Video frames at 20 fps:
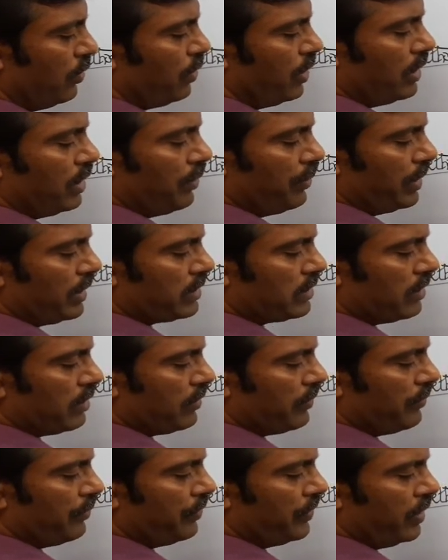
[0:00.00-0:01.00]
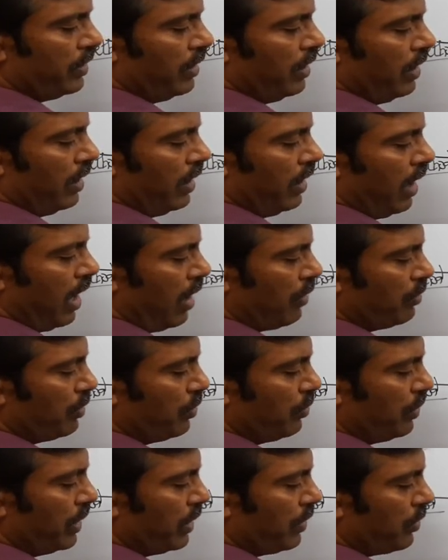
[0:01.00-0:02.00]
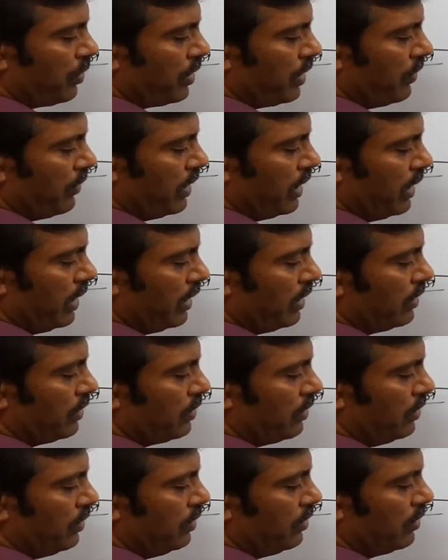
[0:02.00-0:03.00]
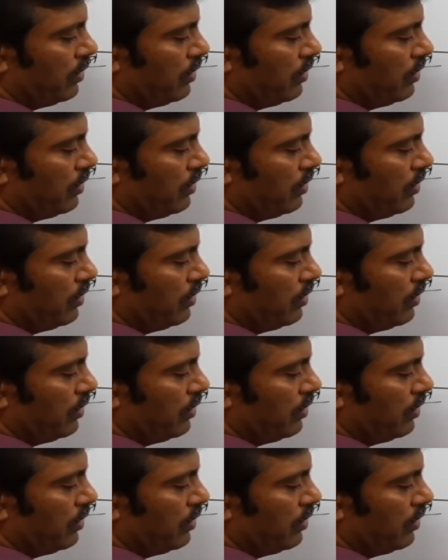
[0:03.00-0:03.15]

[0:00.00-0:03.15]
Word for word: వంద పైసలు లాభం బై కొన్న వేల ఇంటూ